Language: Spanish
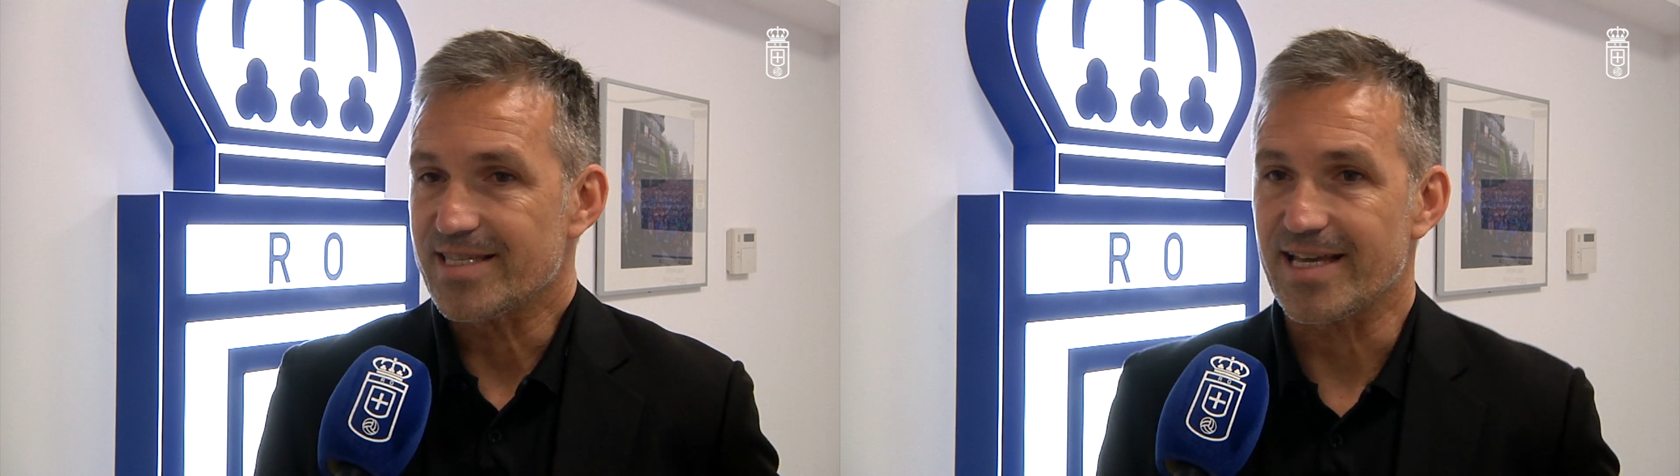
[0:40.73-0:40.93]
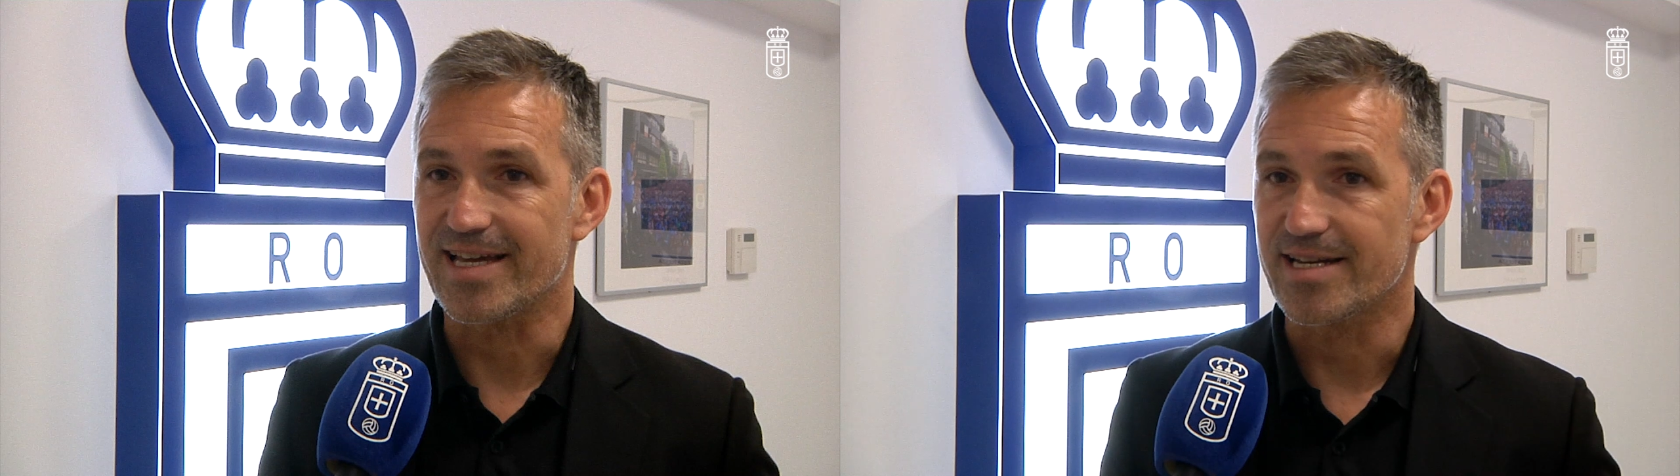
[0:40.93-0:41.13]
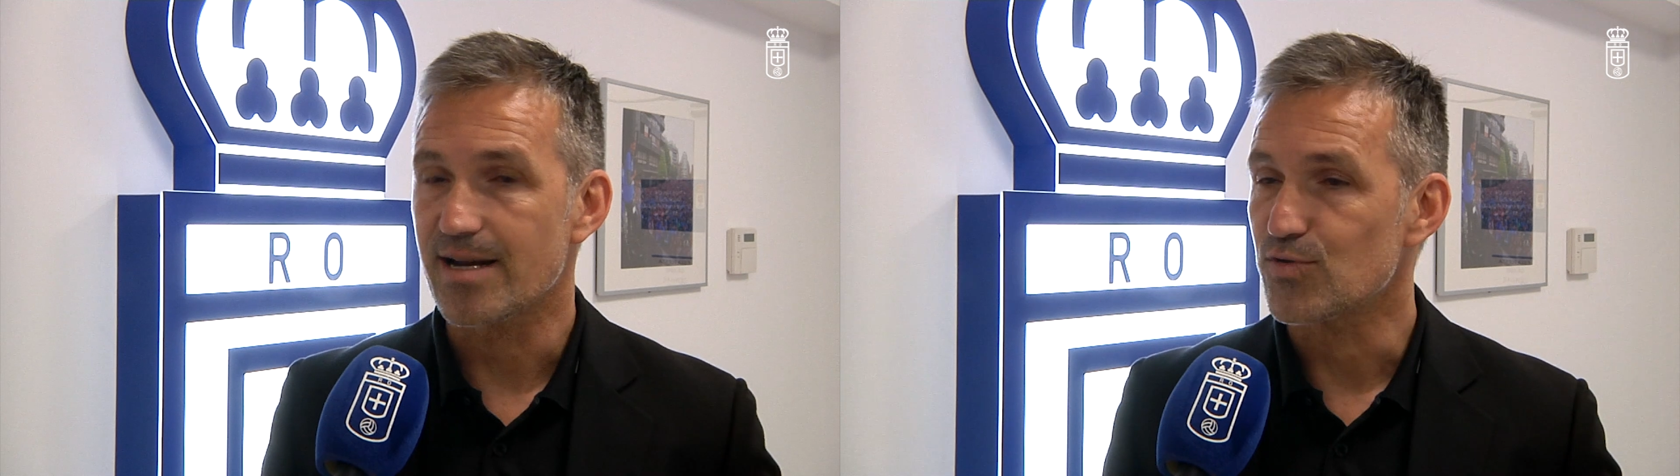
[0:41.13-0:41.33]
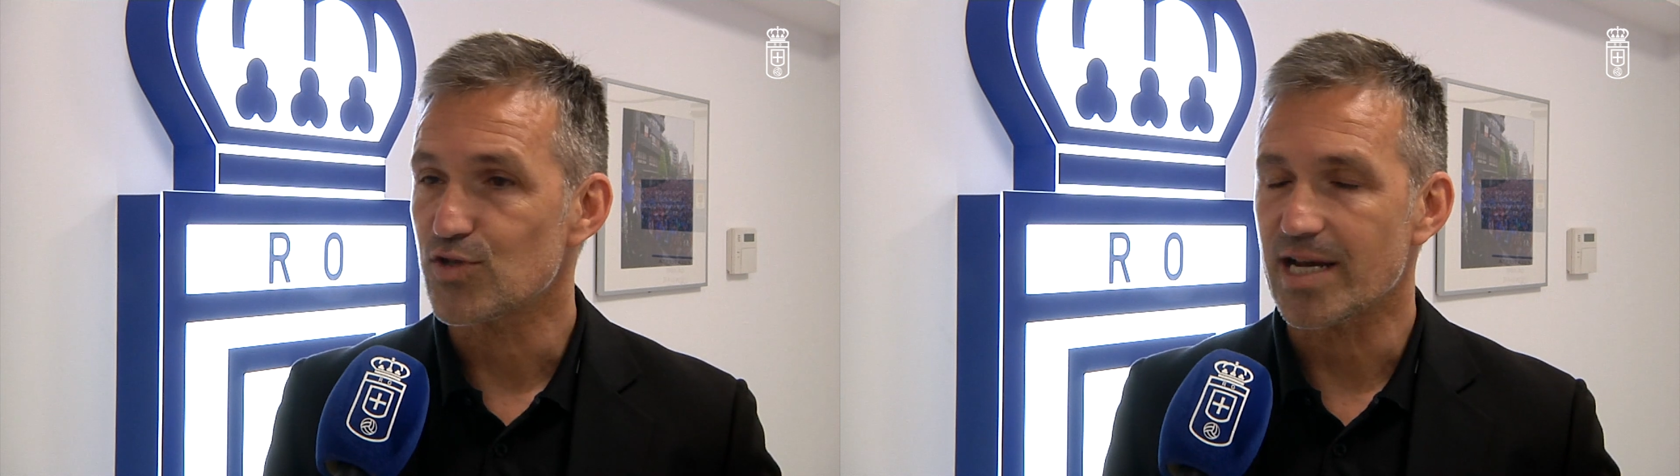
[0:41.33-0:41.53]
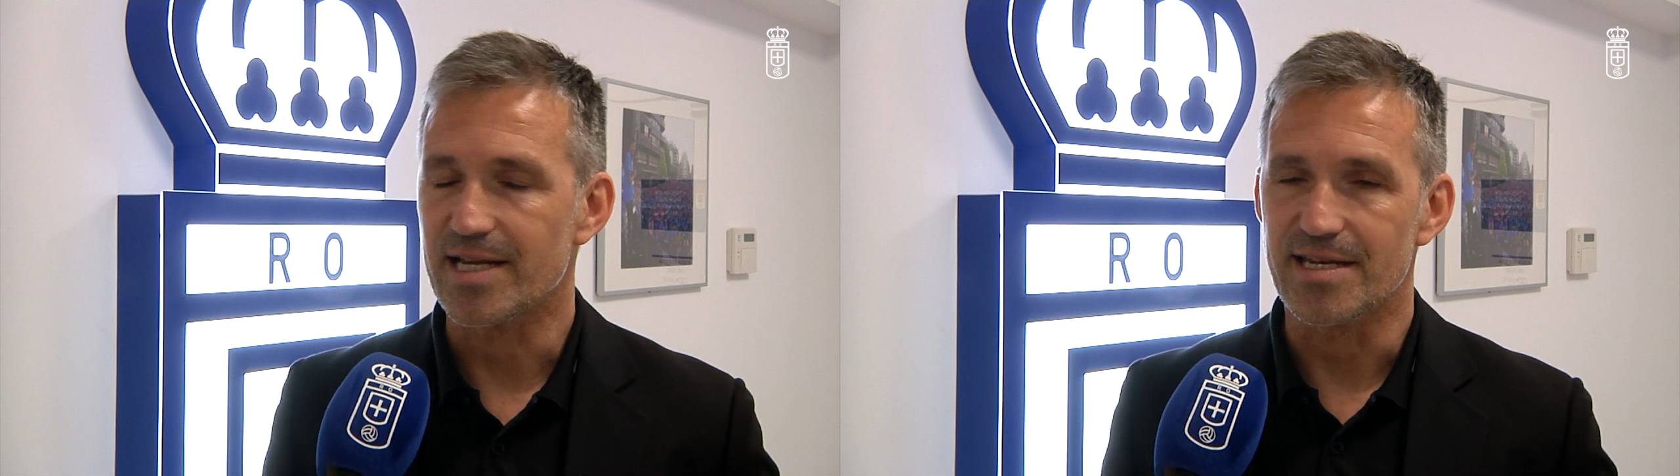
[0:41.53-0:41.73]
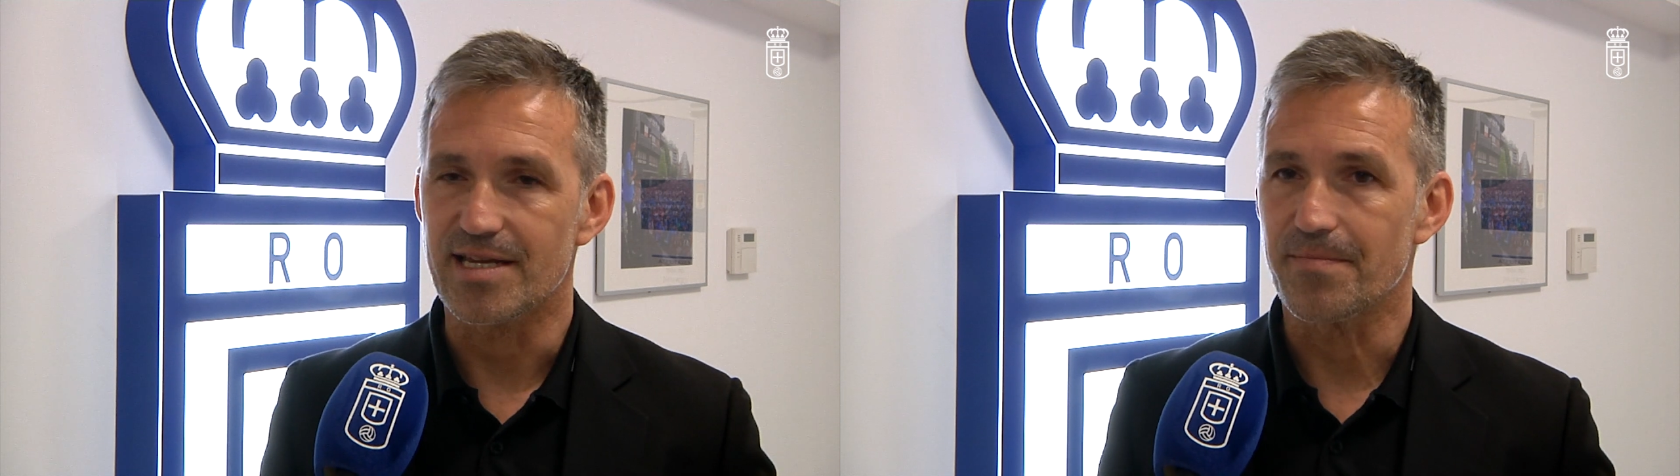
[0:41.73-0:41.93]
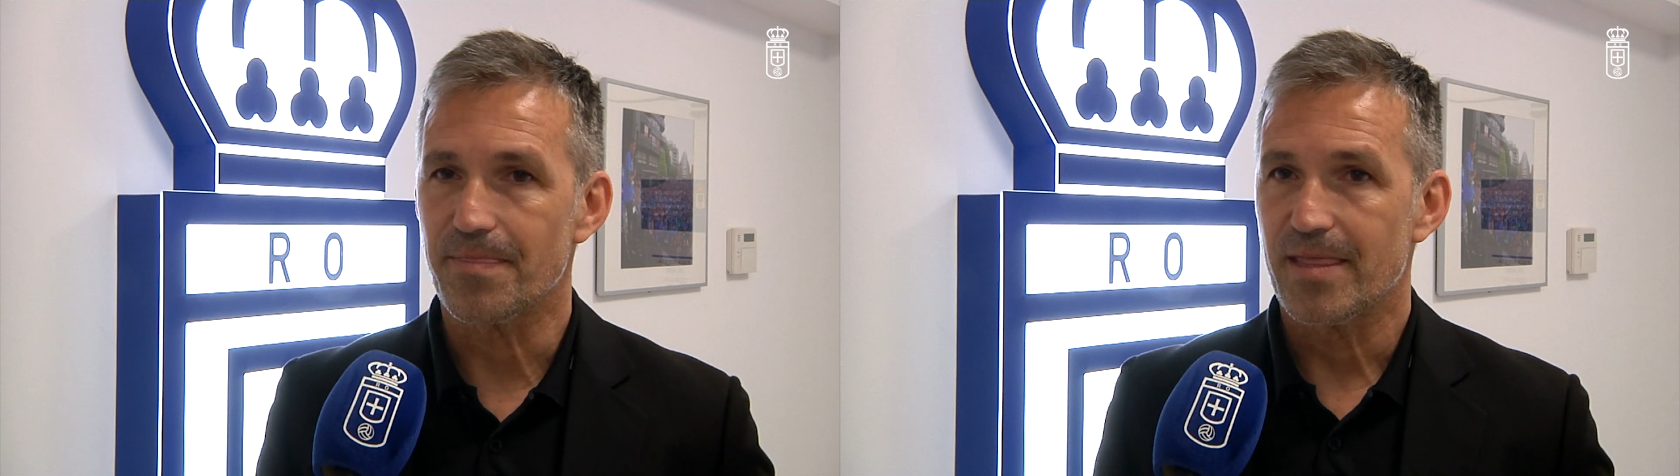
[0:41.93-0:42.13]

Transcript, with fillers: te genera mucha alegría.